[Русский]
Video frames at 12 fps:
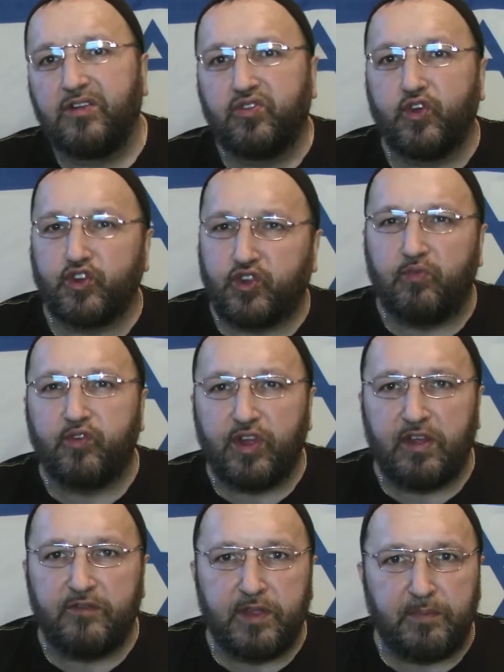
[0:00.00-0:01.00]
то, что
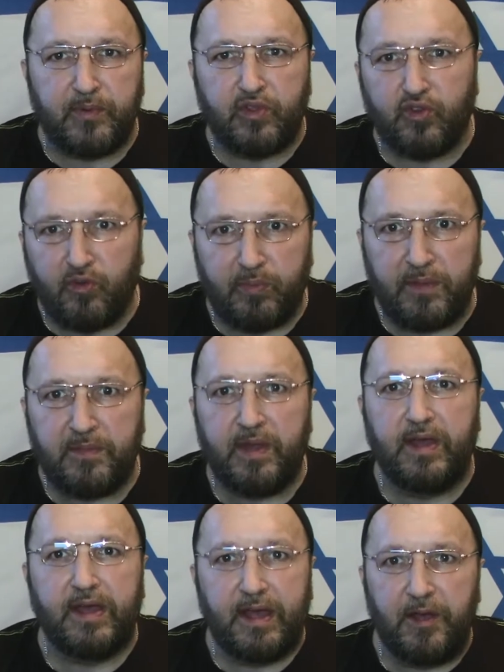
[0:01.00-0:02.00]
было в
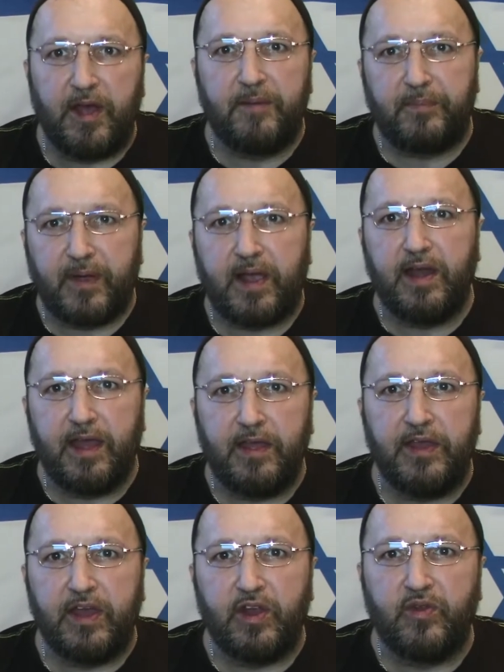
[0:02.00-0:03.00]
допотопном
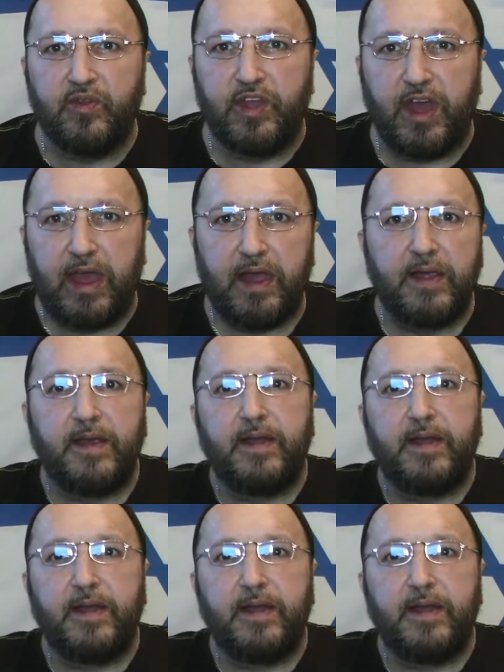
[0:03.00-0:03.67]
поколении людей.